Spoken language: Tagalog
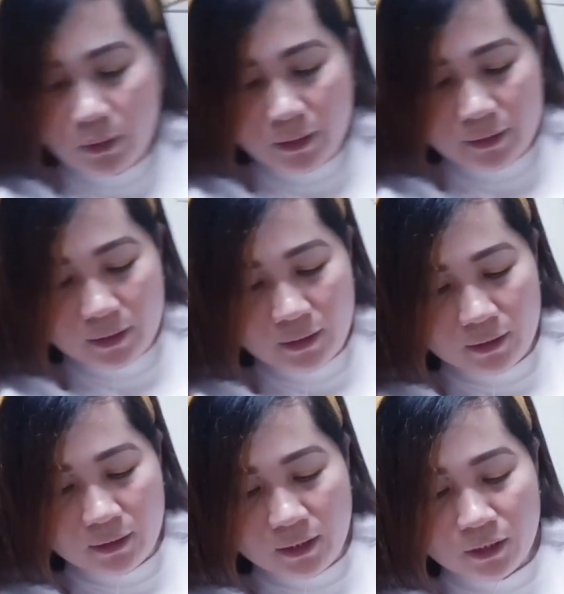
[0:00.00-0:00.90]

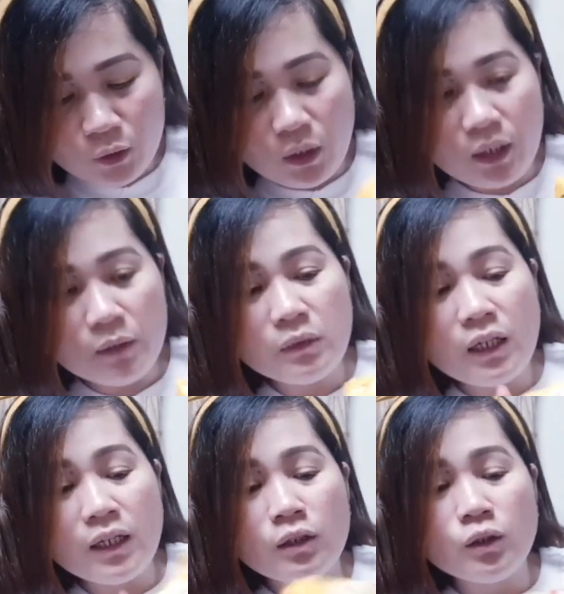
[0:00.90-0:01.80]
ayan. Ayan yung aking
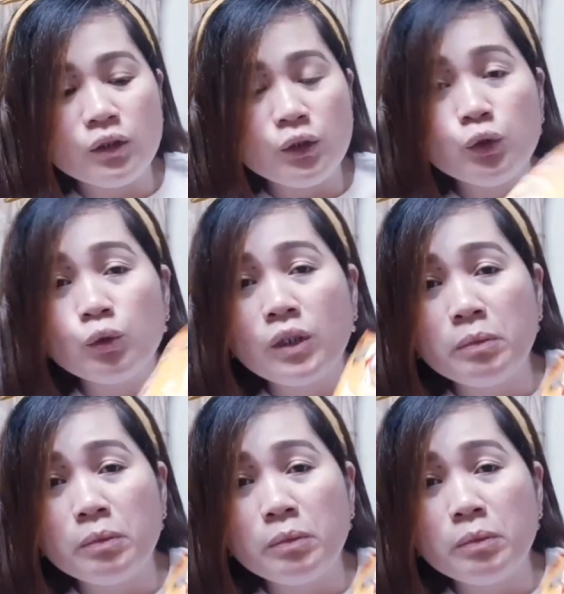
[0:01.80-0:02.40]
talagang usually